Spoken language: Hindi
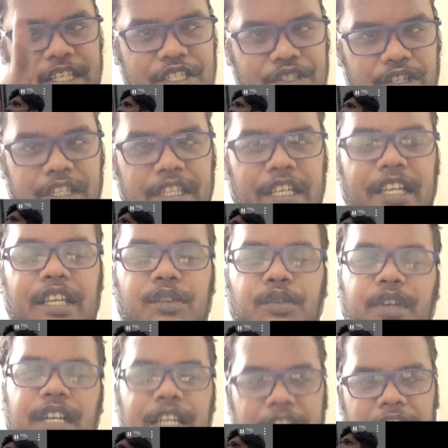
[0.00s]
स्क्रीनशॉट दिखा
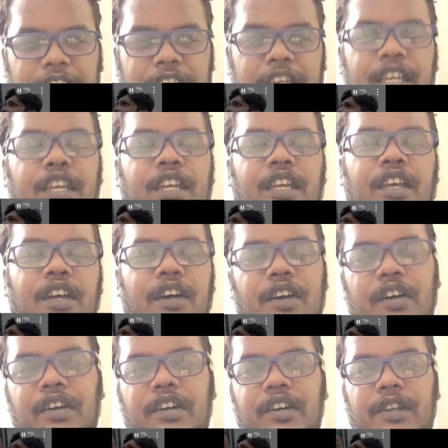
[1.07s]
दूंगा ठीक है
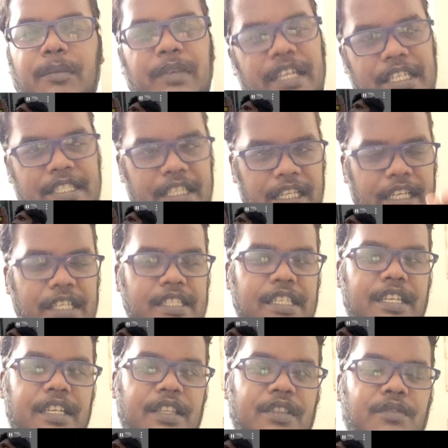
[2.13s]
और मैं इसलिए ऐसे
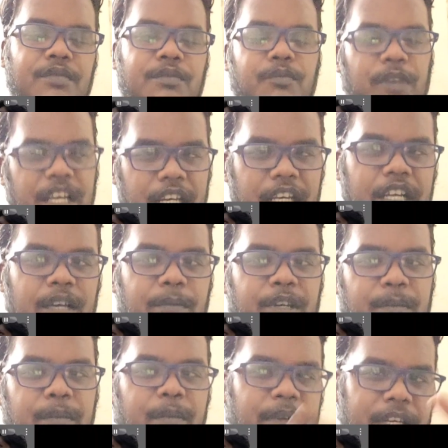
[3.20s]
अलग
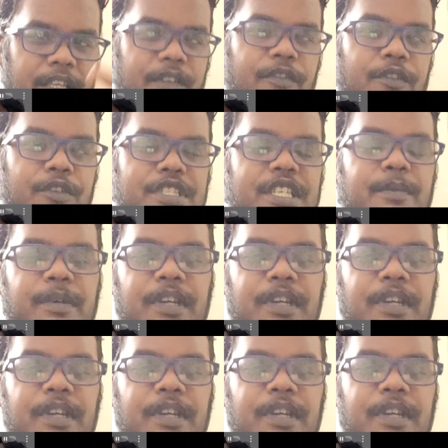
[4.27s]
कमरे में बैठ के फ़ोन